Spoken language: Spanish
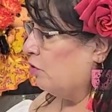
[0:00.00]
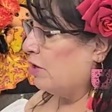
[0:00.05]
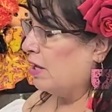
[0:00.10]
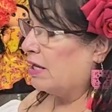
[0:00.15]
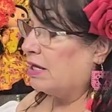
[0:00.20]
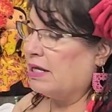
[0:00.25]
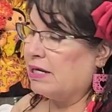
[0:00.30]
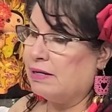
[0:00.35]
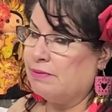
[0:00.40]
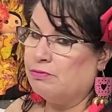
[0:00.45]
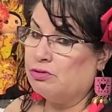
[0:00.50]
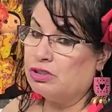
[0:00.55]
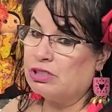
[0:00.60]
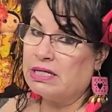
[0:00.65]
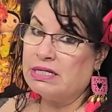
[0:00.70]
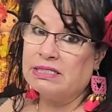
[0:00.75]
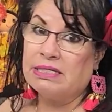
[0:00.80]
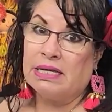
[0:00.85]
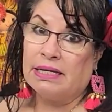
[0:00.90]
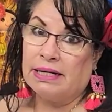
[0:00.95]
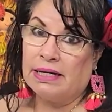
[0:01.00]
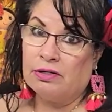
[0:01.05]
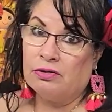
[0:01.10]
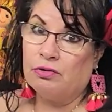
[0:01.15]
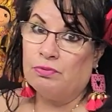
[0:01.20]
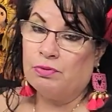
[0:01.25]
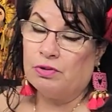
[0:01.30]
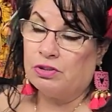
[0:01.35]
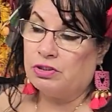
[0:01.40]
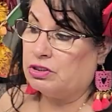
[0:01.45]
lo que queremos que este
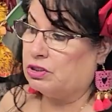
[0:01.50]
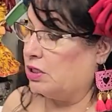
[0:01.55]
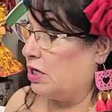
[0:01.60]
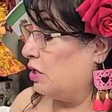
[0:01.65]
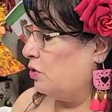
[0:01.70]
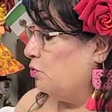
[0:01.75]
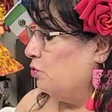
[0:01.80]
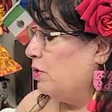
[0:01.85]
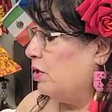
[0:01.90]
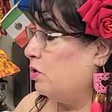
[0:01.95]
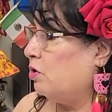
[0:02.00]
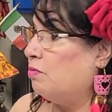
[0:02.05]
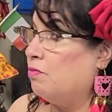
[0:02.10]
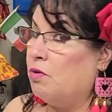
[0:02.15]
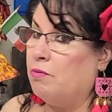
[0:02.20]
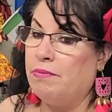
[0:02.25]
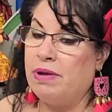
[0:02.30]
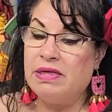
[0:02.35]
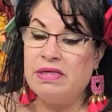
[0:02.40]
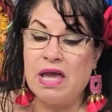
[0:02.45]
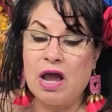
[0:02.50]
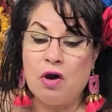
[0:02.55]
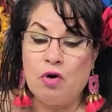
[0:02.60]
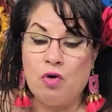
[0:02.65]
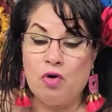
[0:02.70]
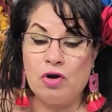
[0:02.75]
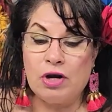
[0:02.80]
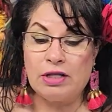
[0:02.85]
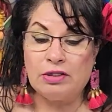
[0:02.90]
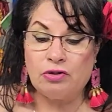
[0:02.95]
grano pues que dure como media
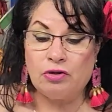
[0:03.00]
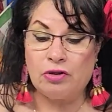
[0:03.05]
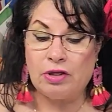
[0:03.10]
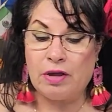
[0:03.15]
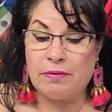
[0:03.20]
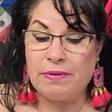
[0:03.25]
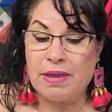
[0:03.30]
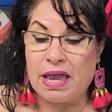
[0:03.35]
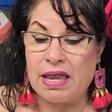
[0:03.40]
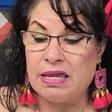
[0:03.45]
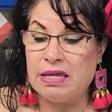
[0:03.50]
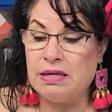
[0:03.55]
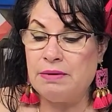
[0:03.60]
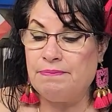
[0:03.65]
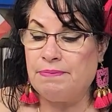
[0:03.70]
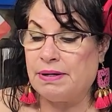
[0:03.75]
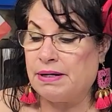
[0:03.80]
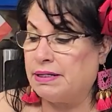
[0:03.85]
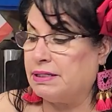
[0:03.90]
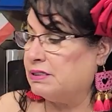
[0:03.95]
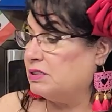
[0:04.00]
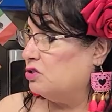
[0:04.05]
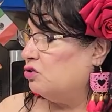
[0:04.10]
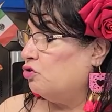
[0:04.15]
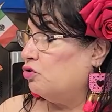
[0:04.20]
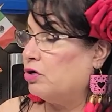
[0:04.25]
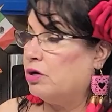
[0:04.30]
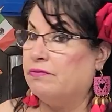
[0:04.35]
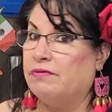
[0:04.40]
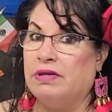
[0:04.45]
hora todavía ahí para que se
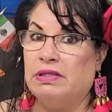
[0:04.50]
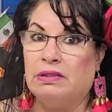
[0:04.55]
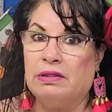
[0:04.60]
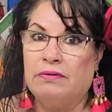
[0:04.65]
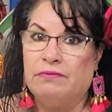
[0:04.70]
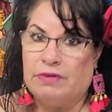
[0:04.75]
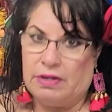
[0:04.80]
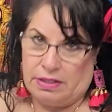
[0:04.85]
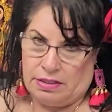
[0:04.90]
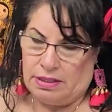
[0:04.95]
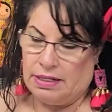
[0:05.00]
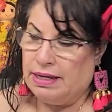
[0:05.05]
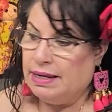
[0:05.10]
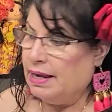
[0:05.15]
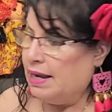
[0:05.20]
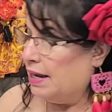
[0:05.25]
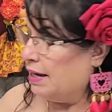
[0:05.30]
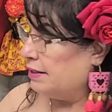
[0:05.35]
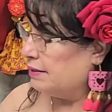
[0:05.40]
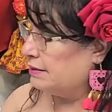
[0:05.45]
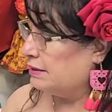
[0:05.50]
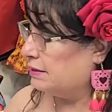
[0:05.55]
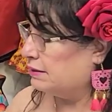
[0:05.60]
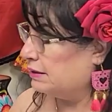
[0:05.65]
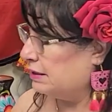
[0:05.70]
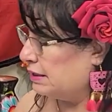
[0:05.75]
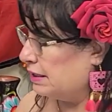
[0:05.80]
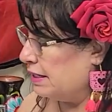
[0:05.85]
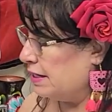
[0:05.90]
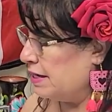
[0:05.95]
nos reviente bien. Así
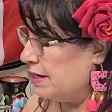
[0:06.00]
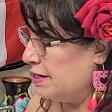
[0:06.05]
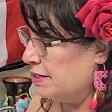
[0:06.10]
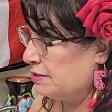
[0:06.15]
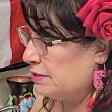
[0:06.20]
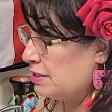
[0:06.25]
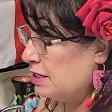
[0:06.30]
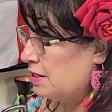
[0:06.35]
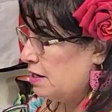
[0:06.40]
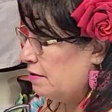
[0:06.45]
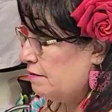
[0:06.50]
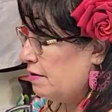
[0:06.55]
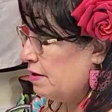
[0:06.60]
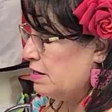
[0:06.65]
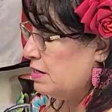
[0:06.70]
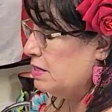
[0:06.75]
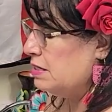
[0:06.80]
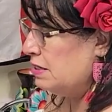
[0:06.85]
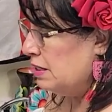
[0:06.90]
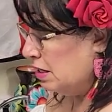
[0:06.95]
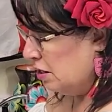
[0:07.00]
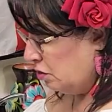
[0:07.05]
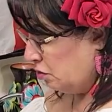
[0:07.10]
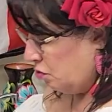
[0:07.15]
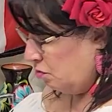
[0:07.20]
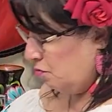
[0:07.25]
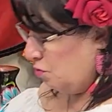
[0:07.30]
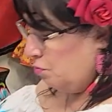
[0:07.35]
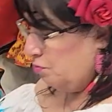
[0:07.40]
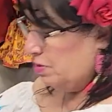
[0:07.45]
es de que este ya va ahí.
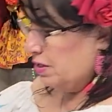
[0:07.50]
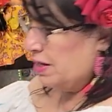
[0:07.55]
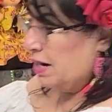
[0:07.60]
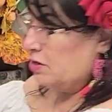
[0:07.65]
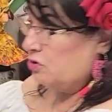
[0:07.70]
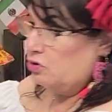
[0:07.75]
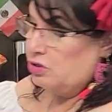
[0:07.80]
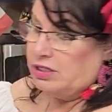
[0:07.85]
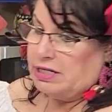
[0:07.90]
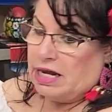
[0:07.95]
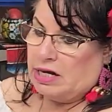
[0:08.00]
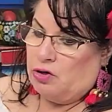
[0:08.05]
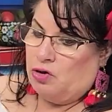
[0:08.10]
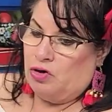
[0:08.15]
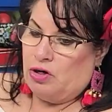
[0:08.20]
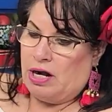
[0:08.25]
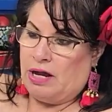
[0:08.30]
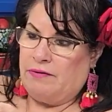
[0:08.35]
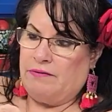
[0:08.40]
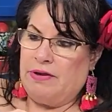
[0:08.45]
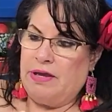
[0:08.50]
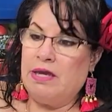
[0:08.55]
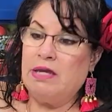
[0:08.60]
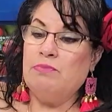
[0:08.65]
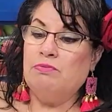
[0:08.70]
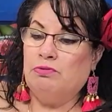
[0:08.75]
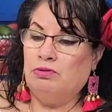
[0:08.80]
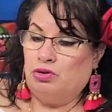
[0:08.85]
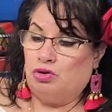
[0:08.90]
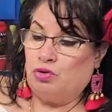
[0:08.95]
Como miraron, ya lo lavé.
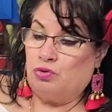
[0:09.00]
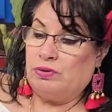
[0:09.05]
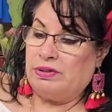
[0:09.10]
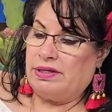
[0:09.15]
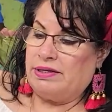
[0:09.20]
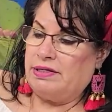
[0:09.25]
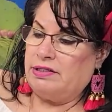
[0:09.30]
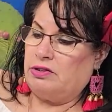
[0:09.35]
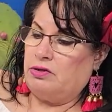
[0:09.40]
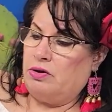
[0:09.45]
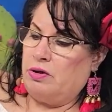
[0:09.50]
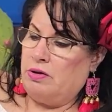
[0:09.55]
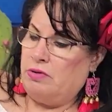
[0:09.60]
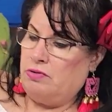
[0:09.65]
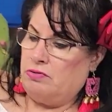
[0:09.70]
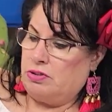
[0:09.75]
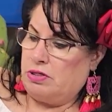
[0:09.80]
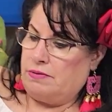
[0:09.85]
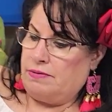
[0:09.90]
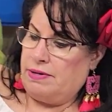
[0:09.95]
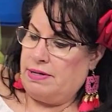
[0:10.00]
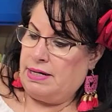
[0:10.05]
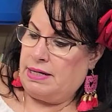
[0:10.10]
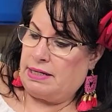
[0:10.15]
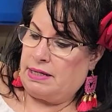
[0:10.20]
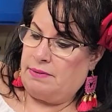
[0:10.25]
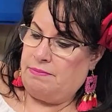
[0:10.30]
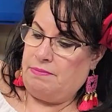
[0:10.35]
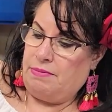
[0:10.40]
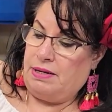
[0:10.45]
Y mucho cuidadito, ¿eh? no se van
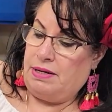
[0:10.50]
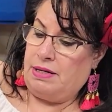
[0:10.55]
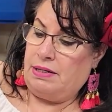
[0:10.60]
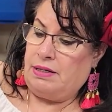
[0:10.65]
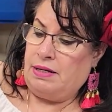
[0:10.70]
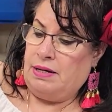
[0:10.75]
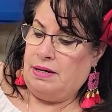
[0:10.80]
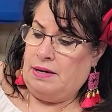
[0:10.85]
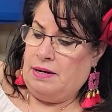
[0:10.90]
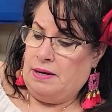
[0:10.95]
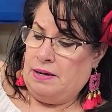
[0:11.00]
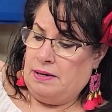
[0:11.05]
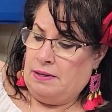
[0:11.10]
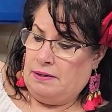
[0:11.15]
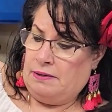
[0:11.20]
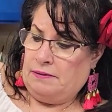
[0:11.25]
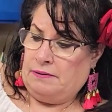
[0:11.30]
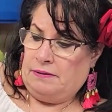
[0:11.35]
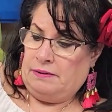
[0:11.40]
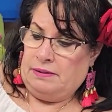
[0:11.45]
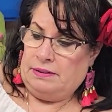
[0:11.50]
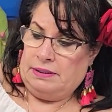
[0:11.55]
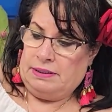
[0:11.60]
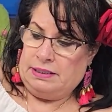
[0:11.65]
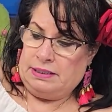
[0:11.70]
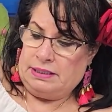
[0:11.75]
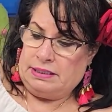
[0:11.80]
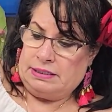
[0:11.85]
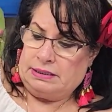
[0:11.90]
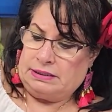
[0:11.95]
a quemar.
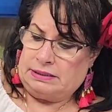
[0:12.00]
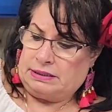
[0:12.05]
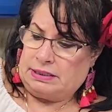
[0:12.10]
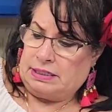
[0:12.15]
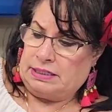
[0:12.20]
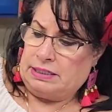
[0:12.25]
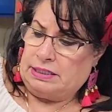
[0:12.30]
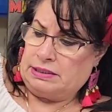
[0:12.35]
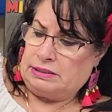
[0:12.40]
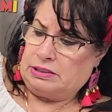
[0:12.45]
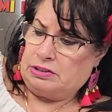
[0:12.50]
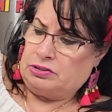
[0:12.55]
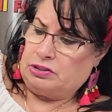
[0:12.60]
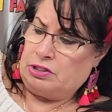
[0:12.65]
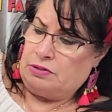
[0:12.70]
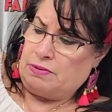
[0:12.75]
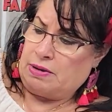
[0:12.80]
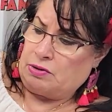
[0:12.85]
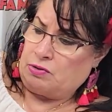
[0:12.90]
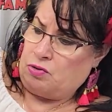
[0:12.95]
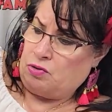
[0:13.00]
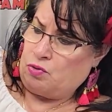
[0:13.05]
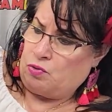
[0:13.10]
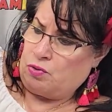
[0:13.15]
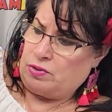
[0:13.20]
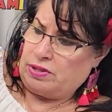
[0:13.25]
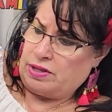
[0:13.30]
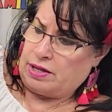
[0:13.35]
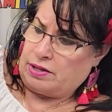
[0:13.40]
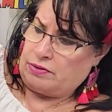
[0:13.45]
Este, esto sí va con
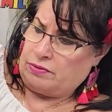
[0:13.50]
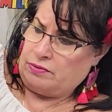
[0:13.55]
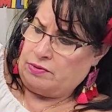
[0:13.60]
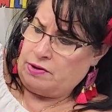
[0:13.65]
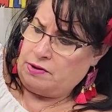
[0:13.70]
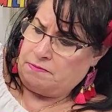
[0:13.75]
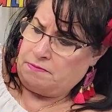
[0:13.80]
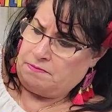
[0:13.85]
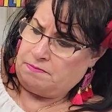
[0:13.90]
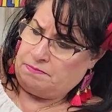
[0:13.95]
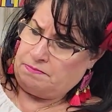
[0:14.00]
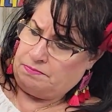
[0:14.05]
cuidado. ¿eh?